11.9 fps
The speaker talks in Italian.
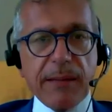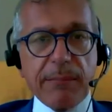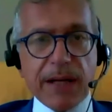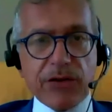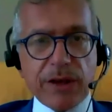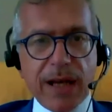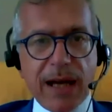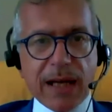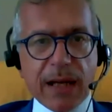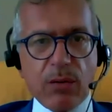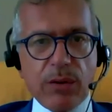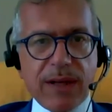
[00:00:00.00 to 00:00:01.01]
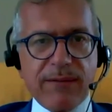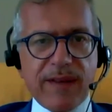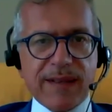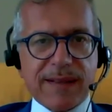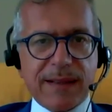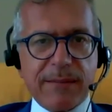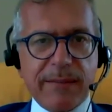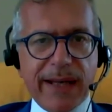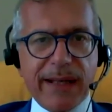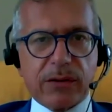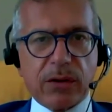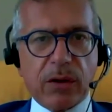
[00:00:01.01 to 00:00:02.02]
e immaginare un
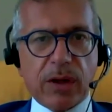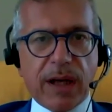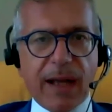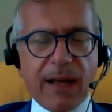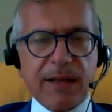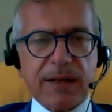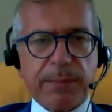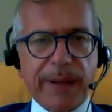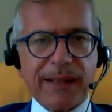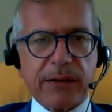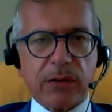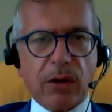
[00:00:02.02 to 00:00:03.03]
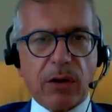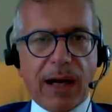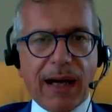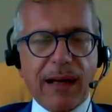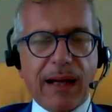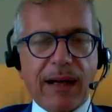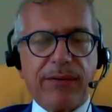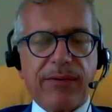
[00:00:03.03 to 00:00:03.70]
investimento che rispetto alla